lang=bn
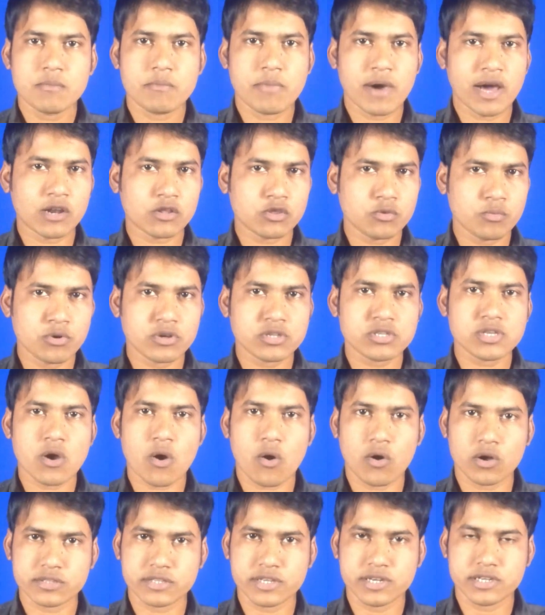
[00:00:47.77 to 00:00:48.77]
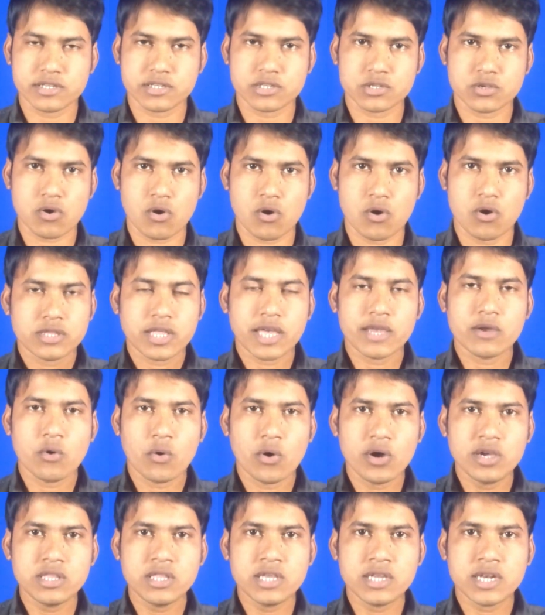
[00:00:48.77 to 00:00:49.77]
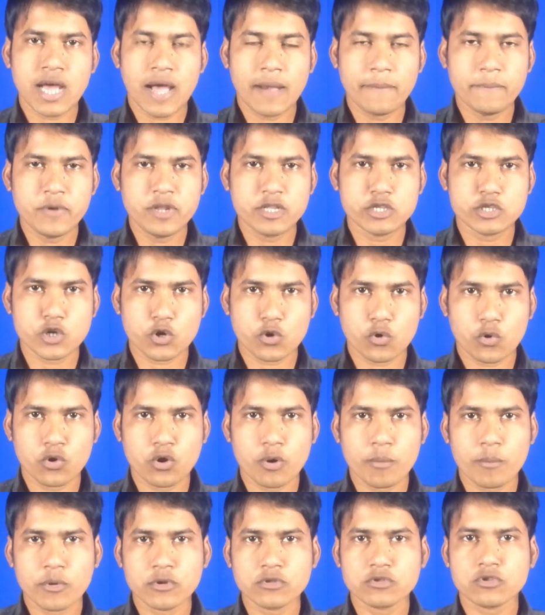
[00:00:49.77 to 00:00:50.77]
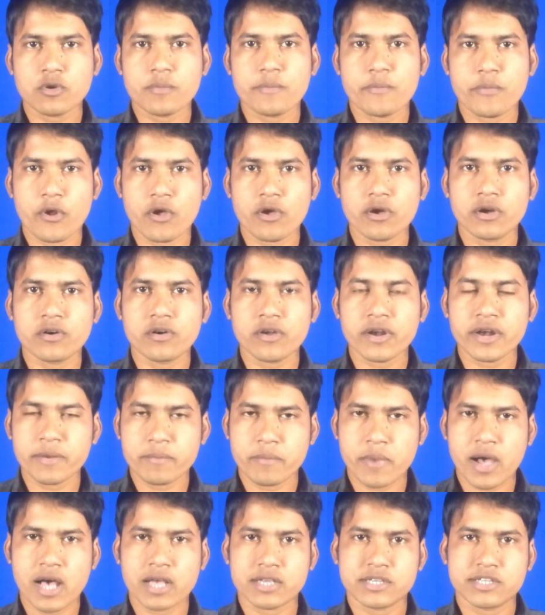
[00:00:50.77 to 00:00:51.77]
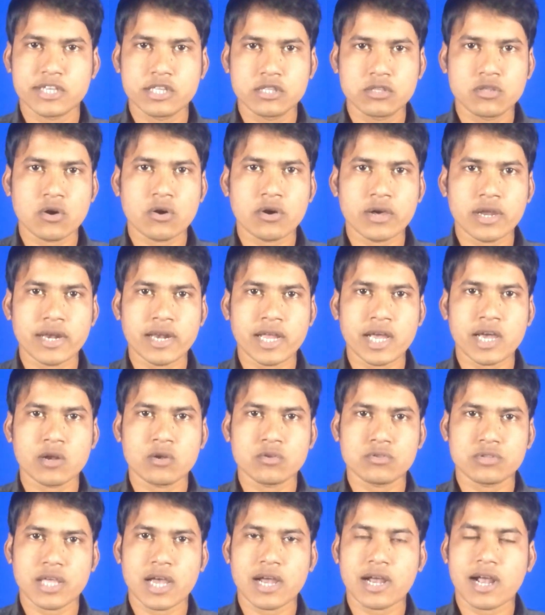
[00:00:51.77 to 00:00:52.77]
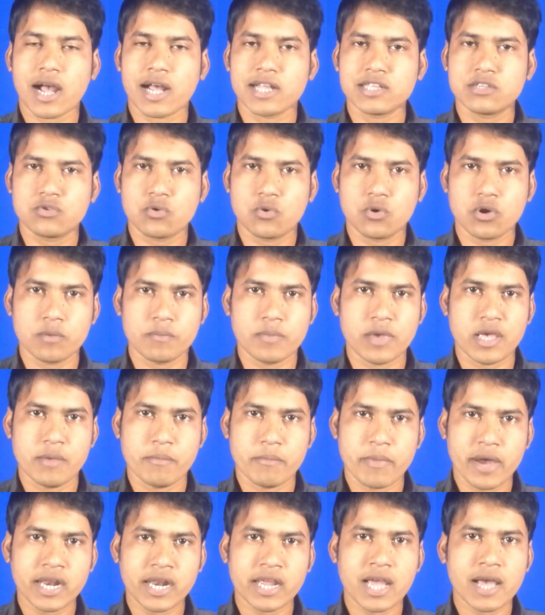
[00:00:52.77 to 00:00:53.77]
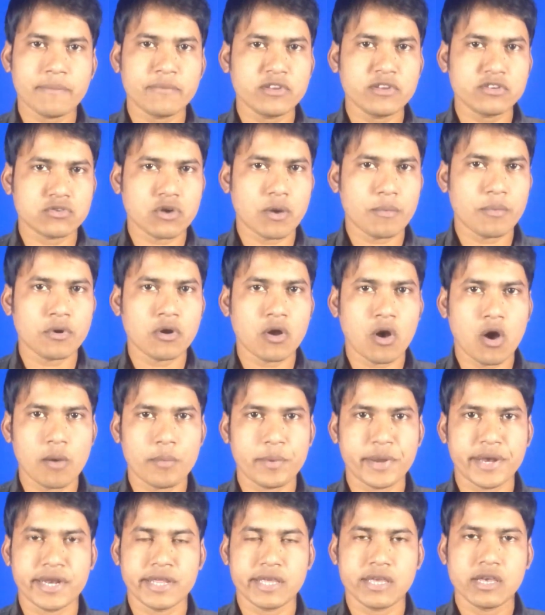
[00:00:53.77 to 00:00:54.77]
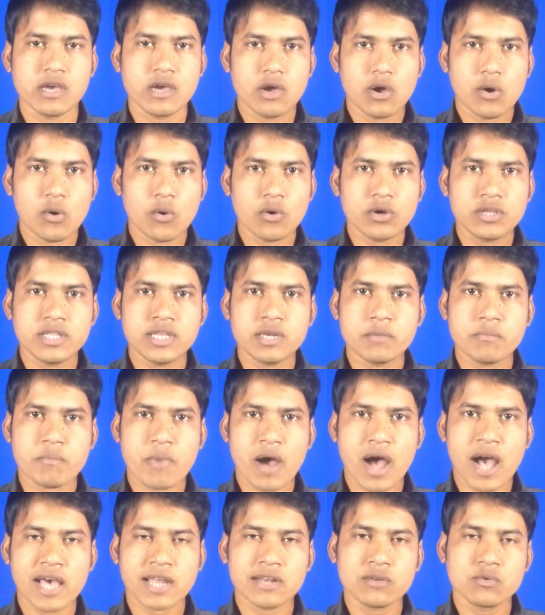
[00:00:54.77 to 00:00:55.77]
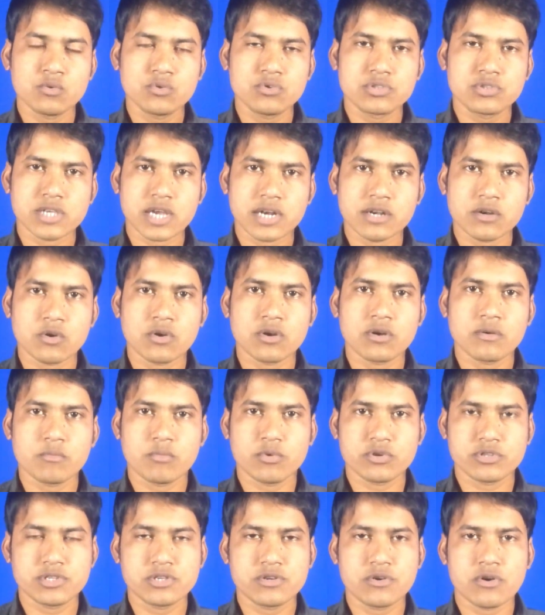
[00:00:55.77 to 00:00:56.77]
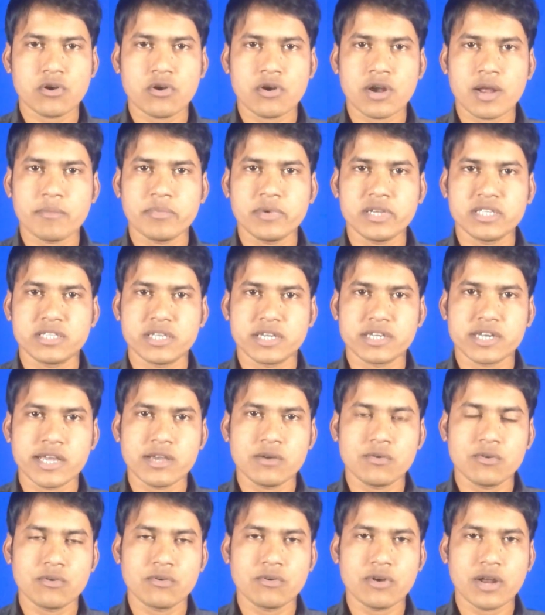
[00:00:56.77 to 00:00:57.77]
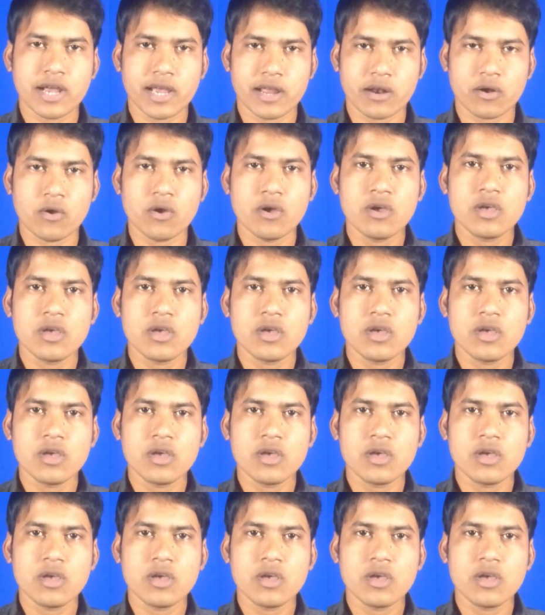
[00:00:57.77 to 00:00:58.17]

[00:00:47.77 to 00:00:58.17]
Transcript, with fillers: ভারতবর্ষে অদৃশ্য তাই ওই দিন আপনি যে কোনো মন্ত্র প্রয়োগ করেন বা সিদ্ধ করেন না কেন তা কাজ করবেই মানে আপনি সফল হবেনি ওই দিন বান উচ্চাটন বশীকরণ আপনি যেটাই করুন না কেন